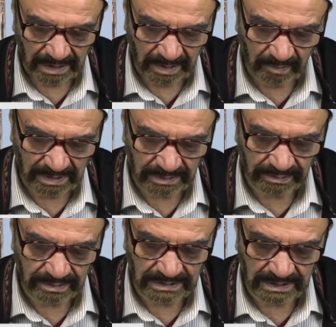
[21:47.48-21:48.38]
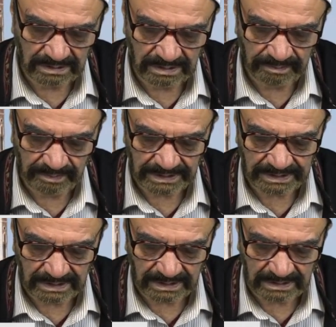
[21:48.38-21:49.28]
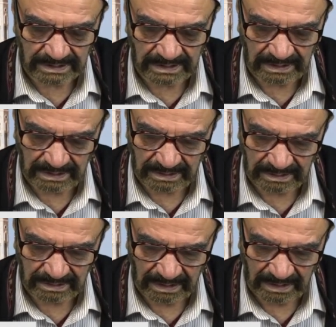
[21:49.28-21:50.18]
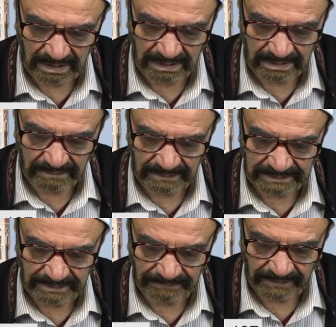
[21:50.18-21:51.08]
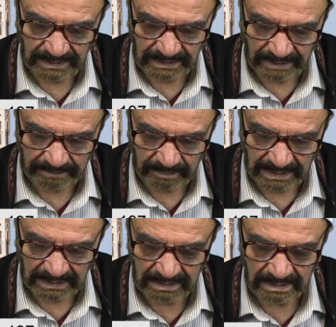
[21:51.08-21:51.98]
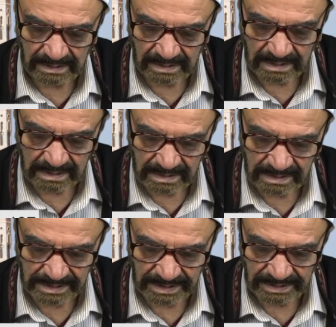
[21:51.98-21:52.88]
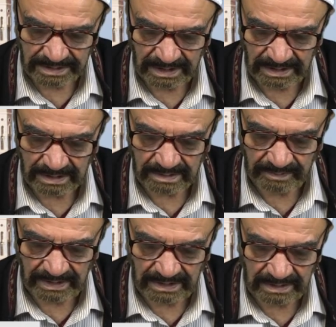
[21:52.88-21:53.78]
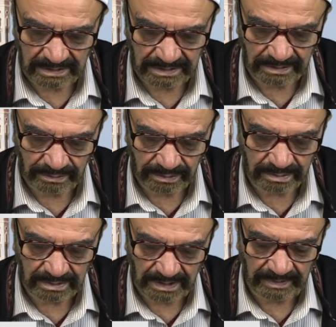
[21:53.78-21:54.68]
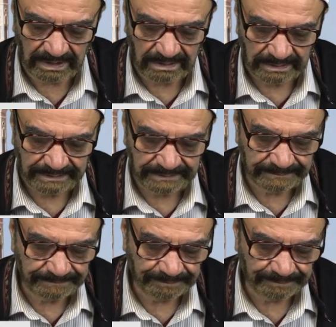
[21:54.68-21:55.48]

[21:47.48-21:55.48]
Ama dünyanın başka kıtalarında aynı vazifeyi yapmaya, secde etmeye gidiyor demektir.''